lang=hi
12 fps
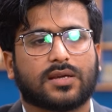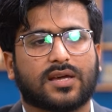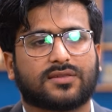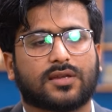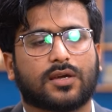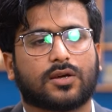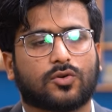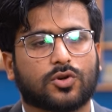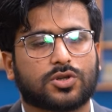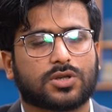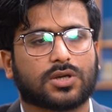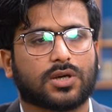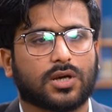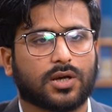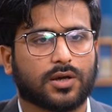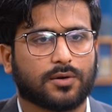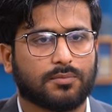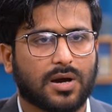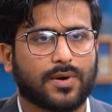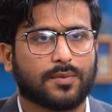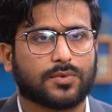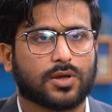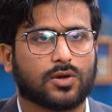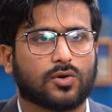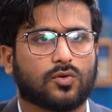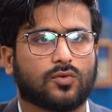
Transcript: जैसे कुछ माँ बाप थे